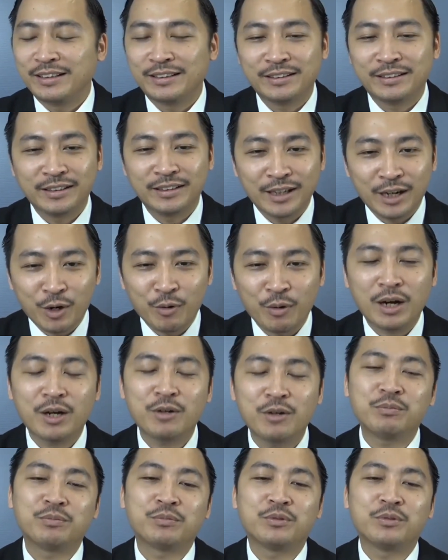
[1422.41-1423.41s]
nhiều
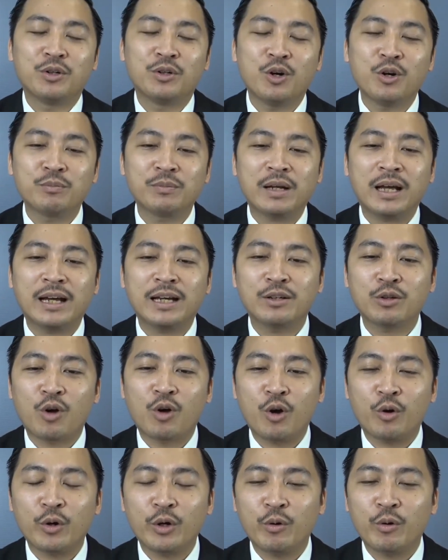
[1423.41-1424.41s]
ông hôm nay nó
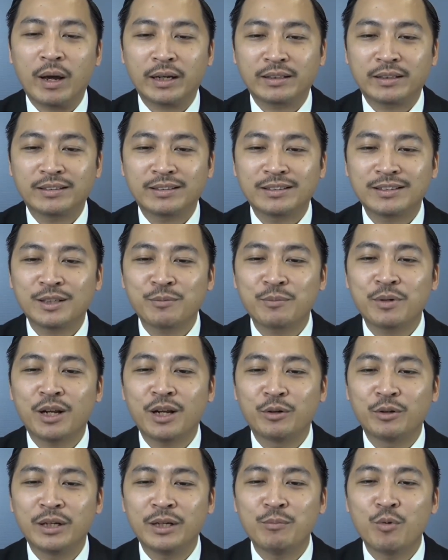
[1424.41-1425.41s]
có quy hoạch xong bắt
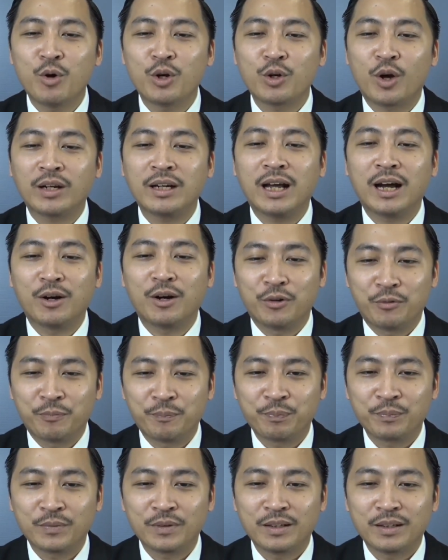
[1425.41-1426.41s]
đầu đi mua đón
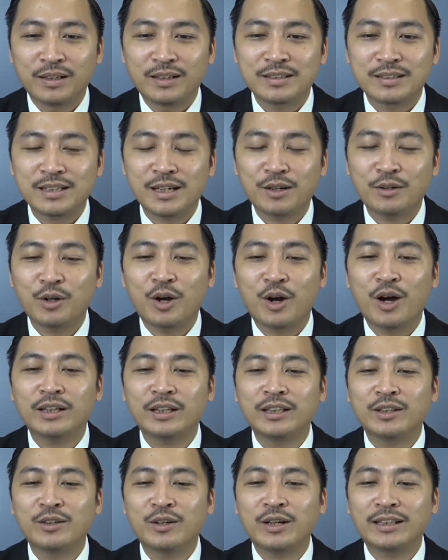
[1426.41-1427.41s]
đầu sau đó
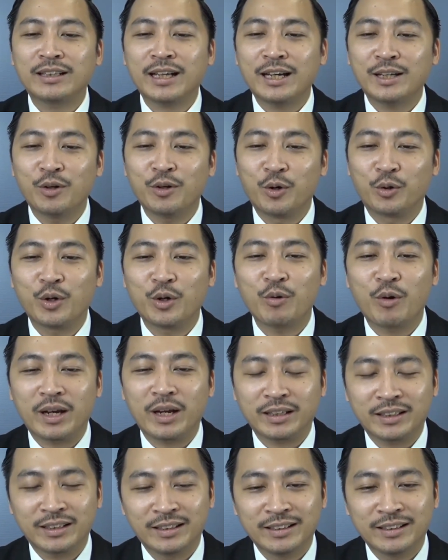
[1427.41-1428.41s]
thì nó lại thay đổi quy hoạch